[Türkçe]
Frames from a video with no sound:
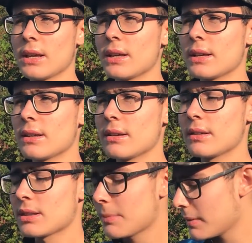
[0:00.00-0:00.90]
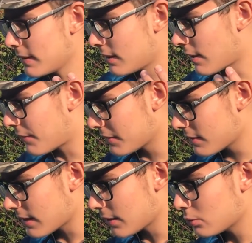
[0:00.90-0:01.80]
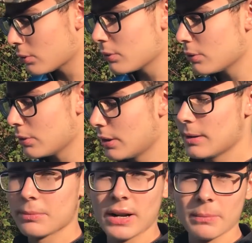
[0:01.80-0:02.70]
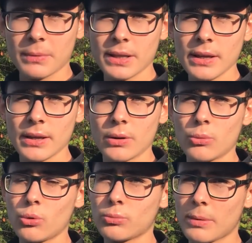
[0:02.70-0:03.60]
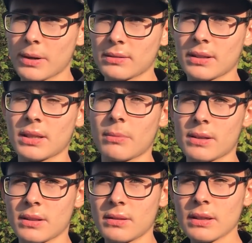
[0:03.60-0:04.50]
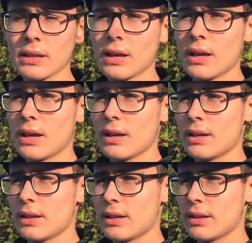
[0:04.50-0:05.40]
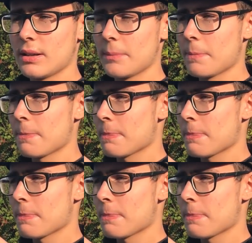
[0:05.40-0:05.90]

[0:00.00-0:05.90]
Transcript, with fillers: E, tabii kafanın da dolu bırakmayı unutmamaktan da bahsettik. E,